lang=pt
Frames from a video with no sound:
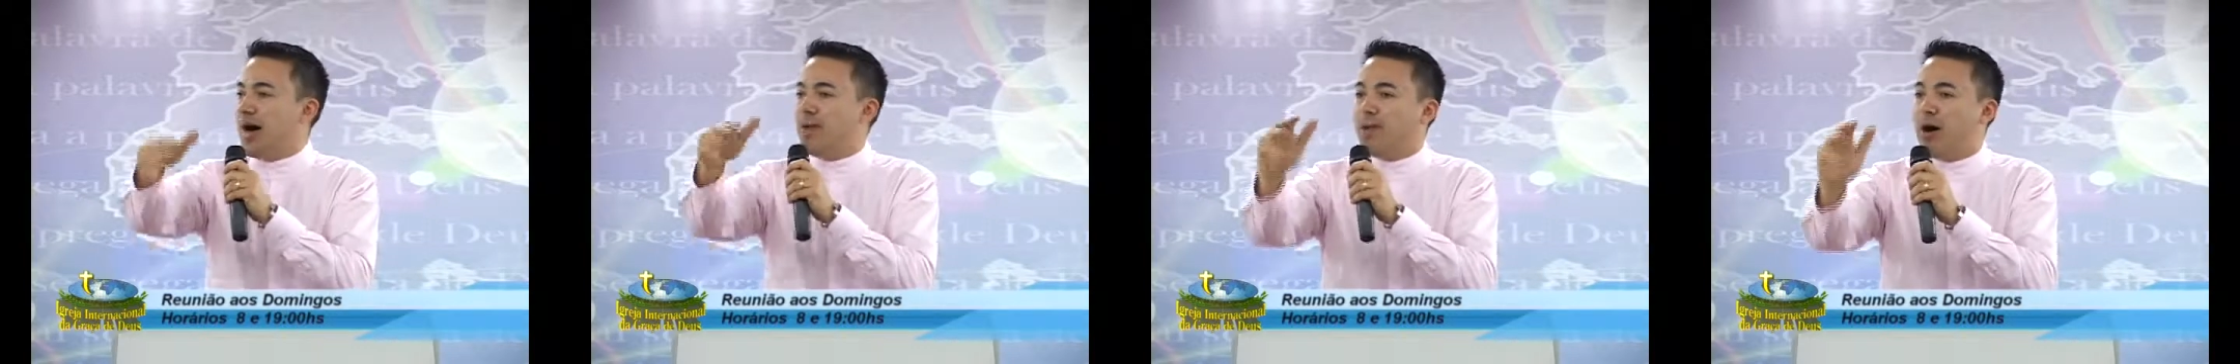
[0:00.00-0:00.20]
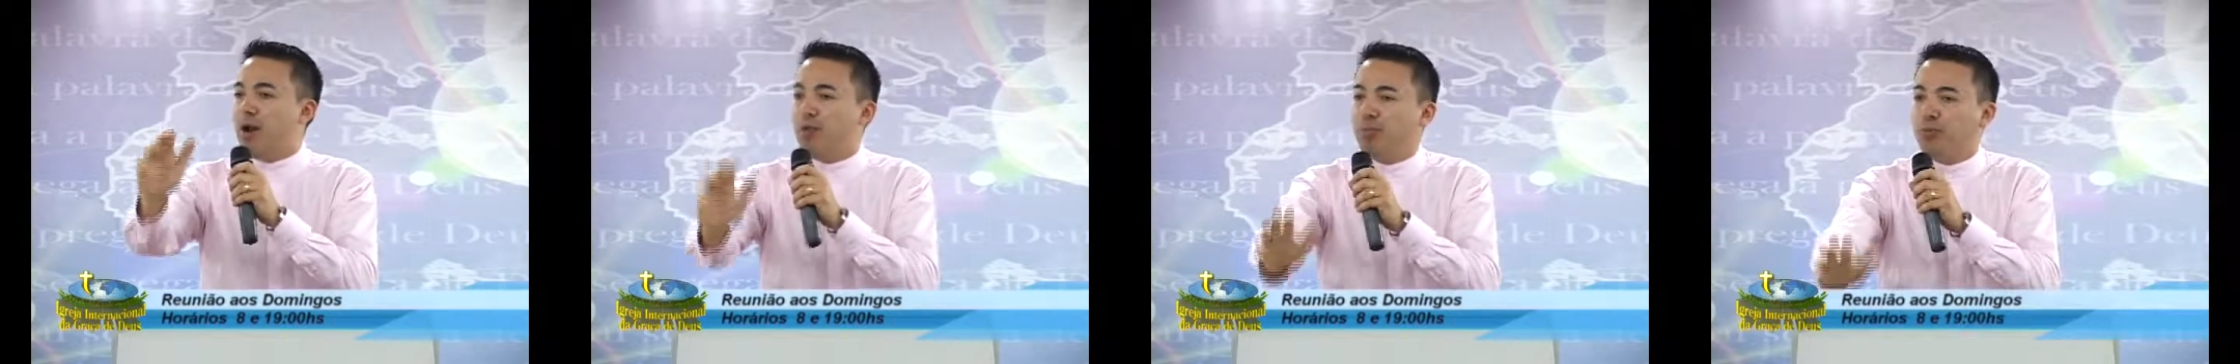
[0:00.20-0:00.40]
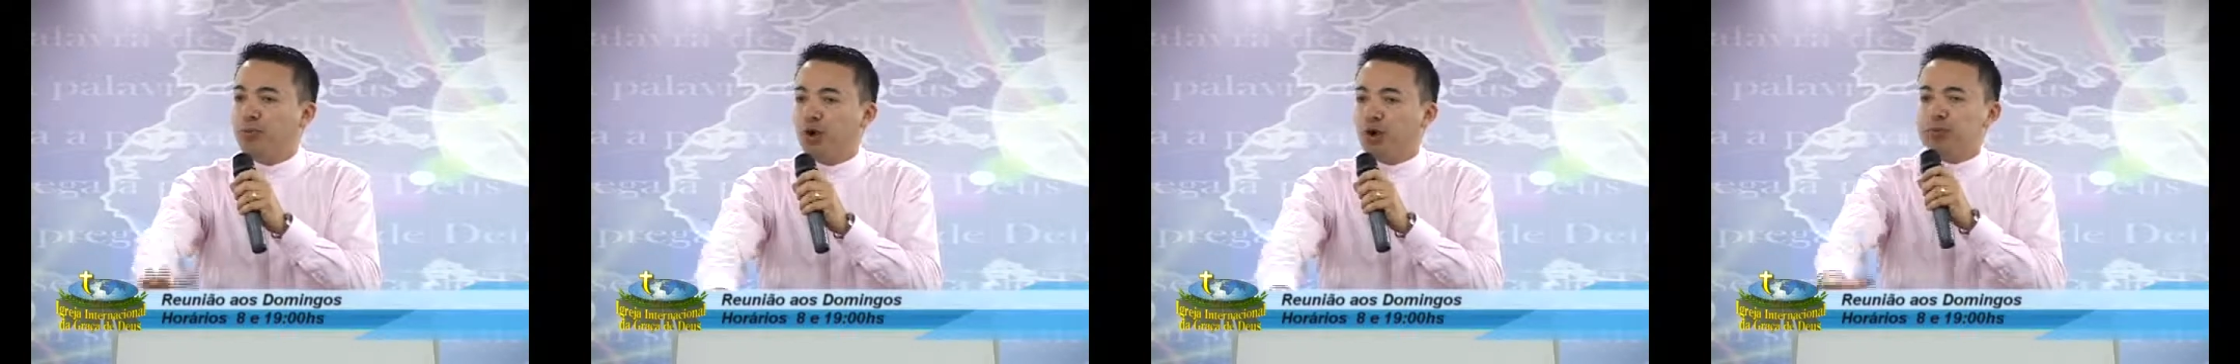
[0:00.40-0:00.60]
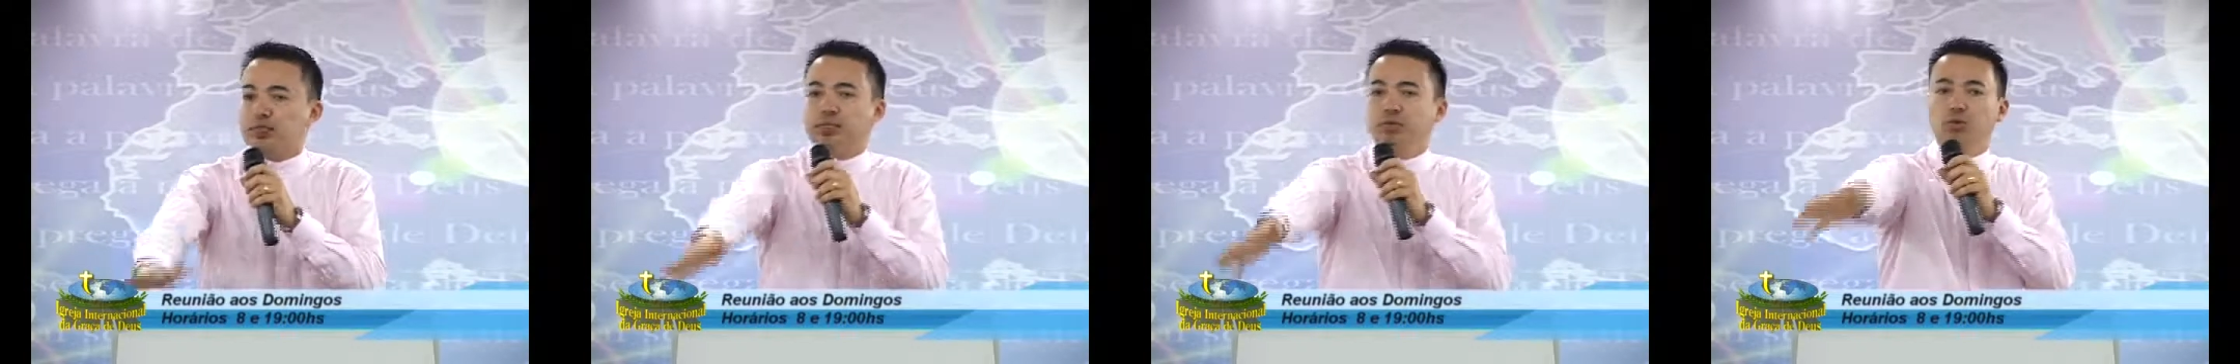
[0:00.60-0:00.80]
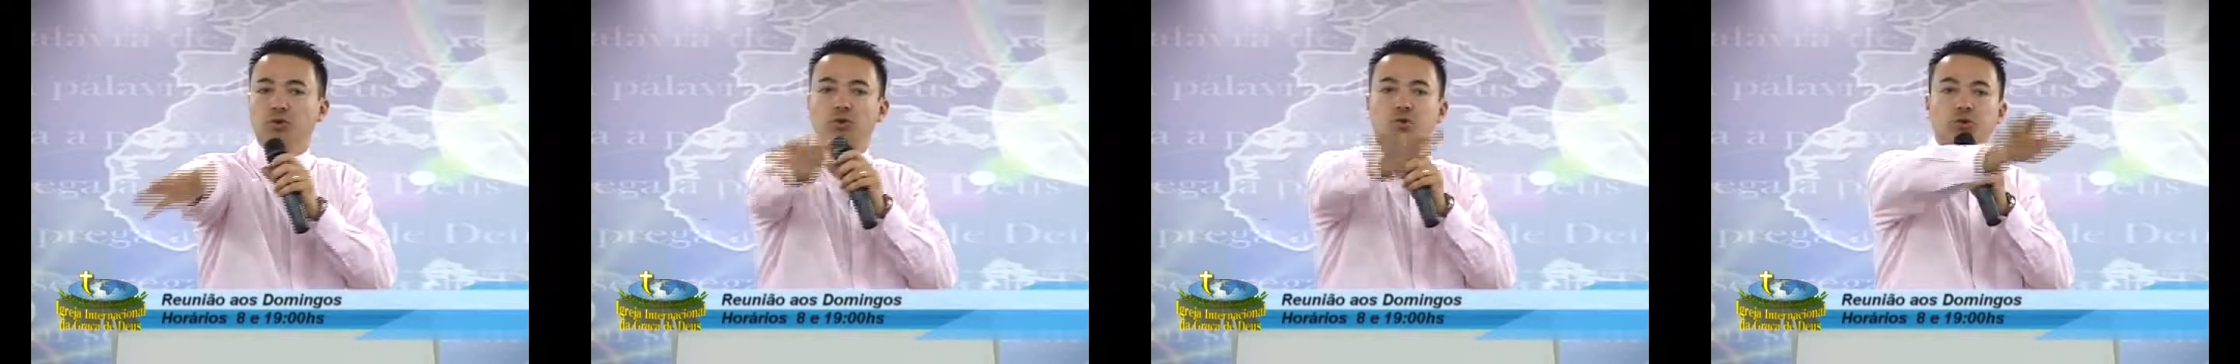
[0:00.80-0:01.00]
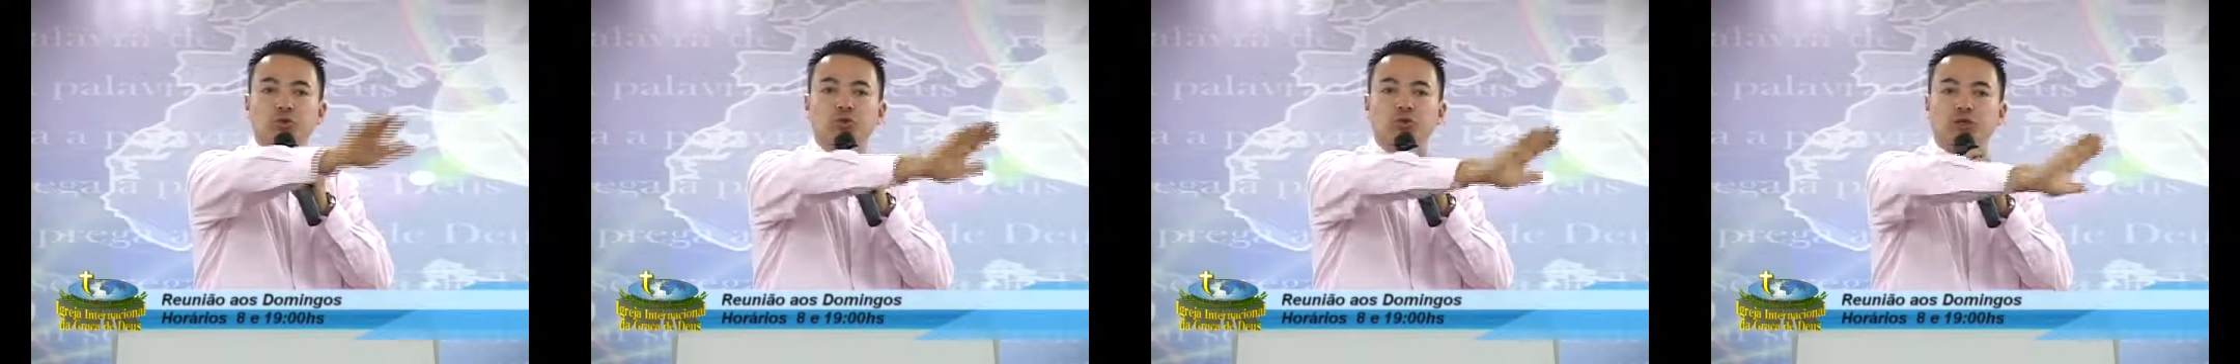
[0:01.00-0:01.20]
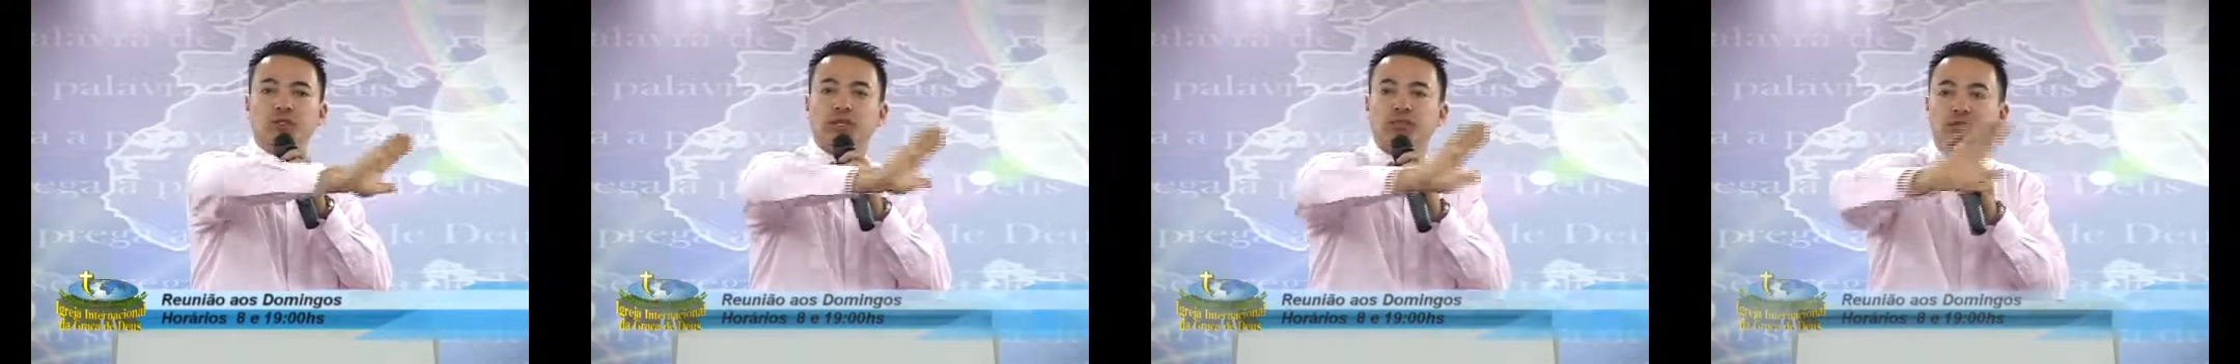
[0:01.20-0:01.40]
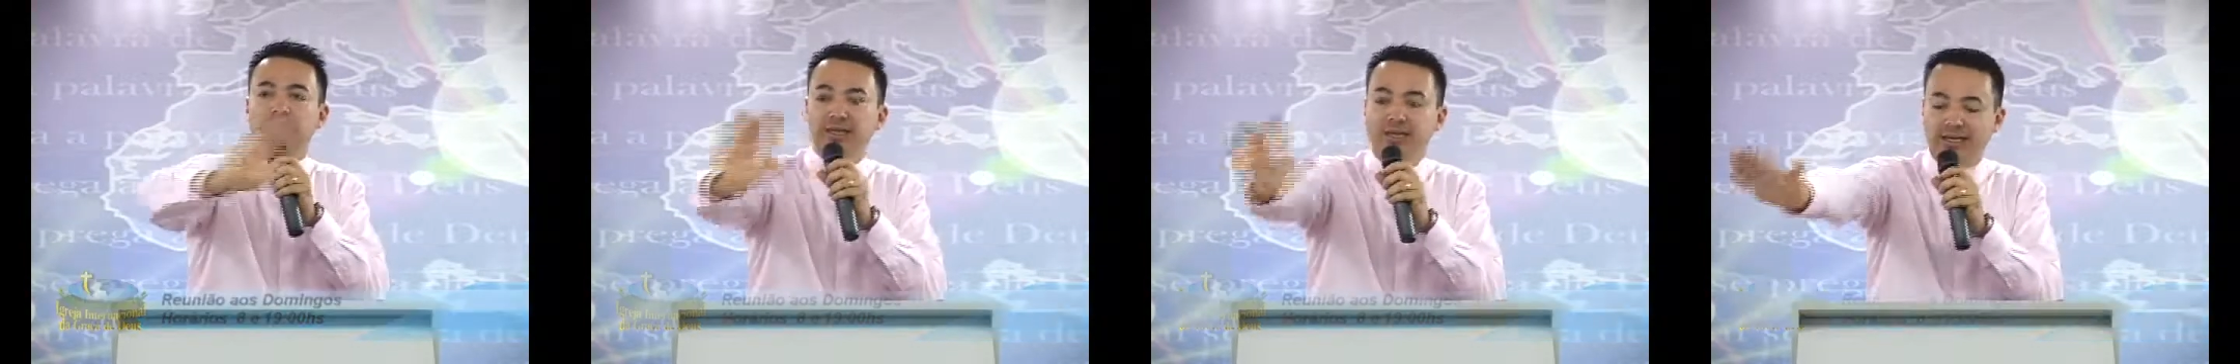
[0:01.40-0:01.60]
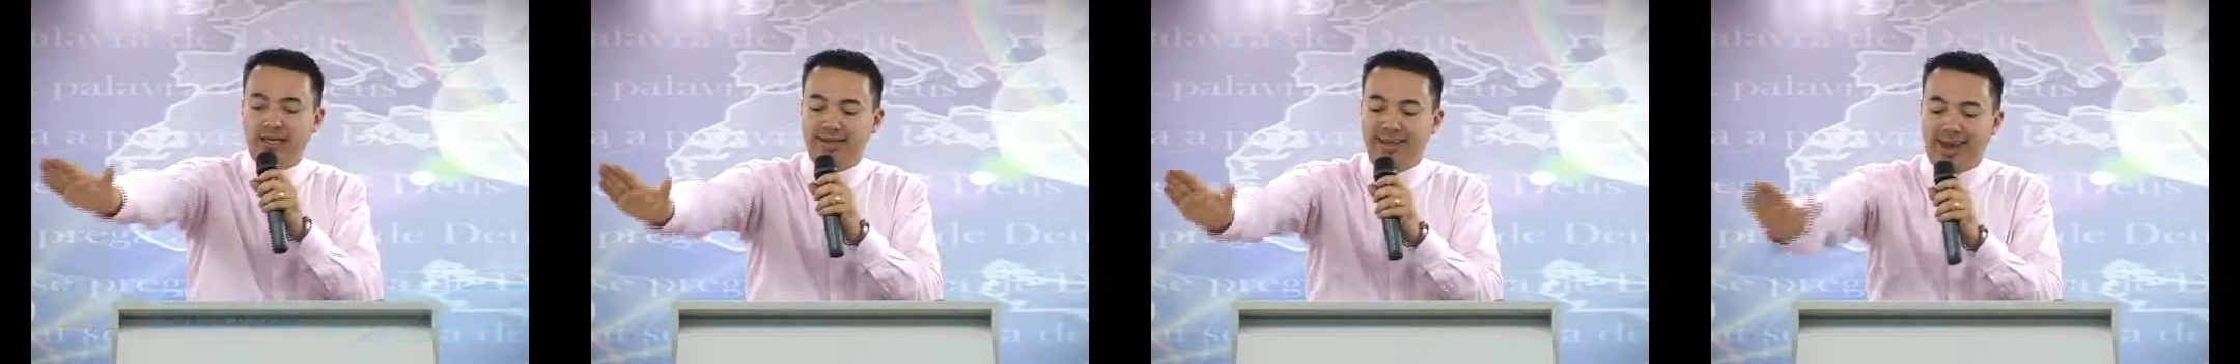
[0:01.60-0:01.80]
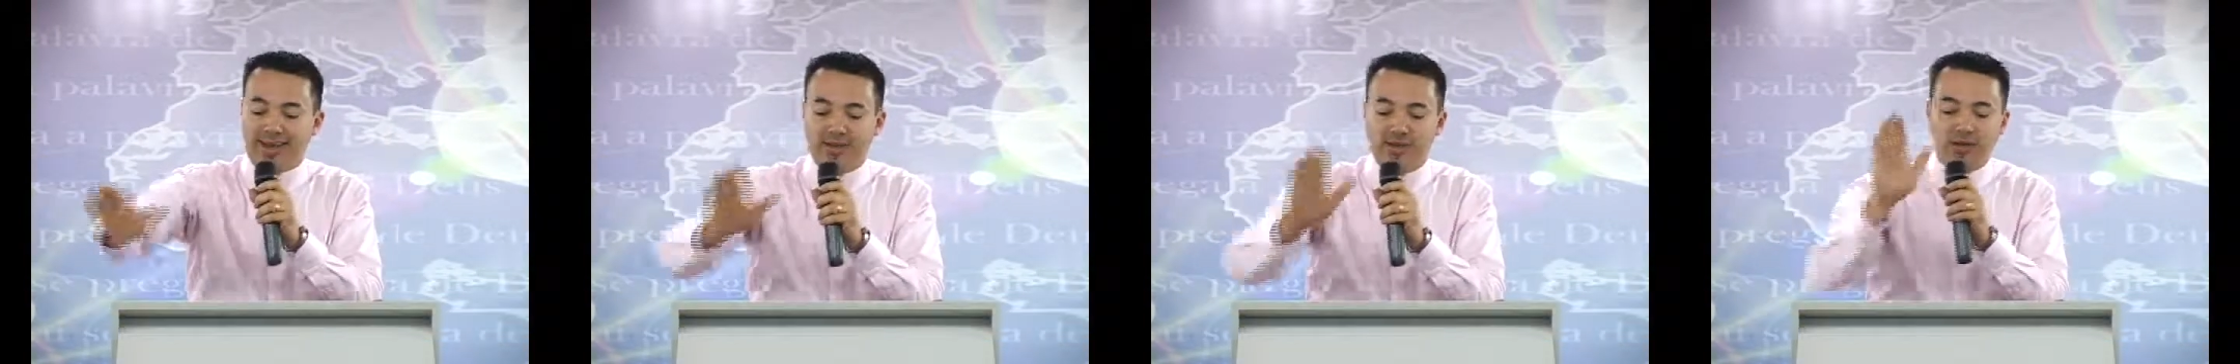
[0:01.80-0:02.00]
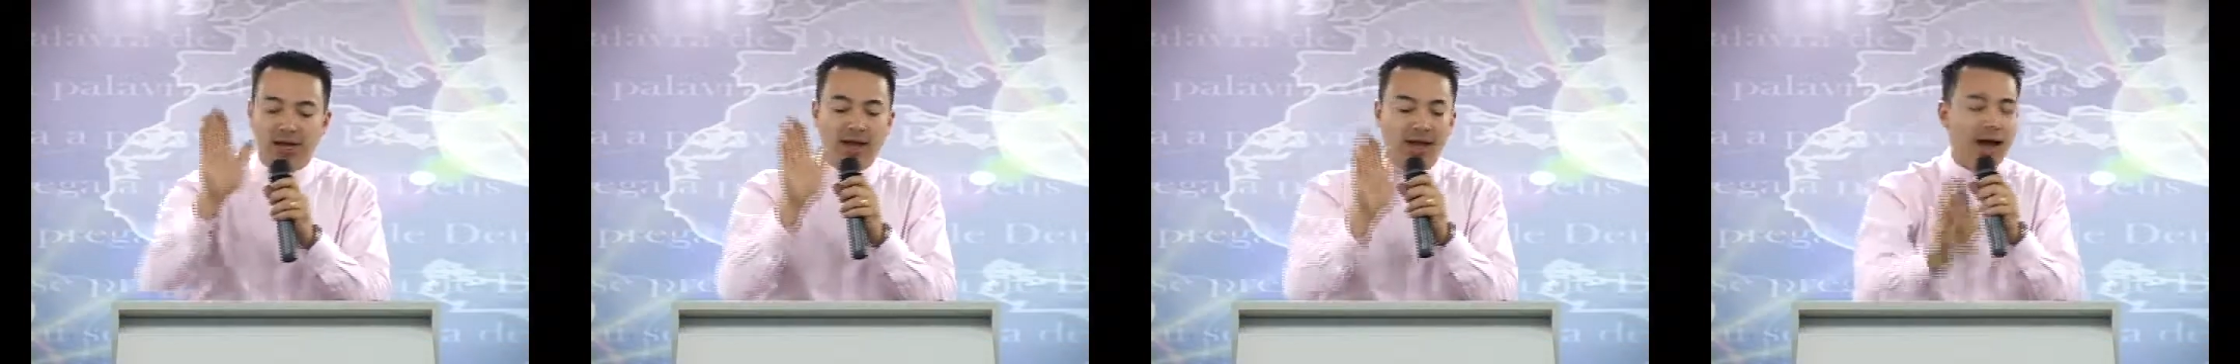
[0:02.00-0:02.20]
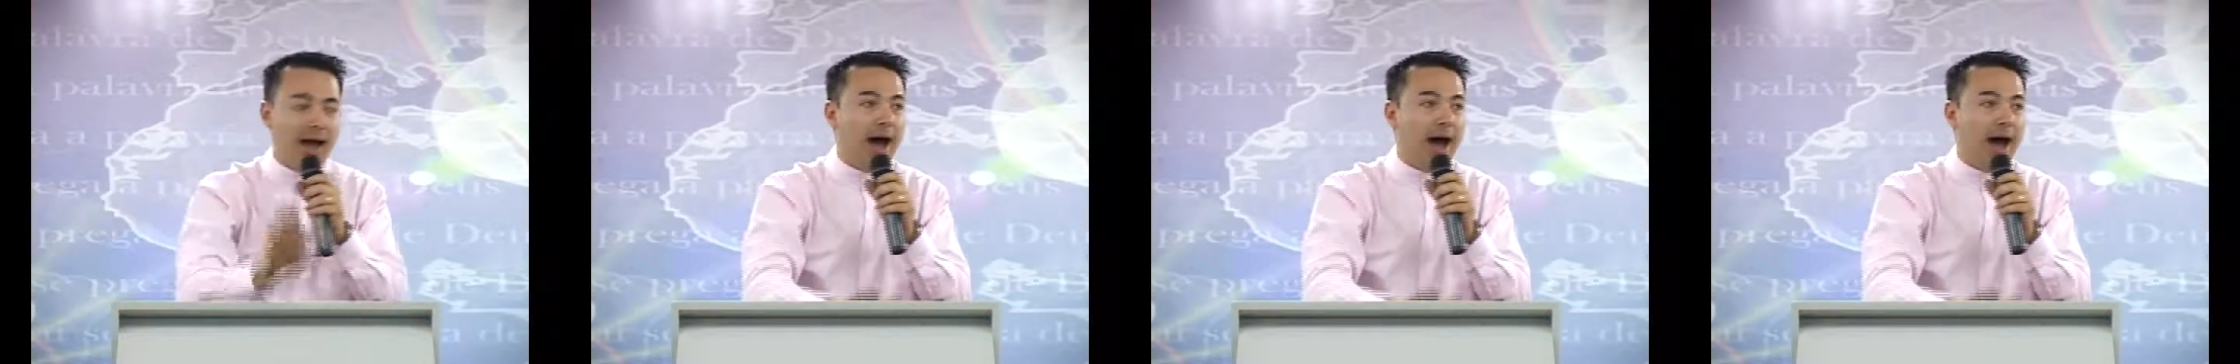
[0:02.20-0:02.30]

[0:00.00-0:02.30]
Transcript: amar o próximo, tudo isso é fidelidade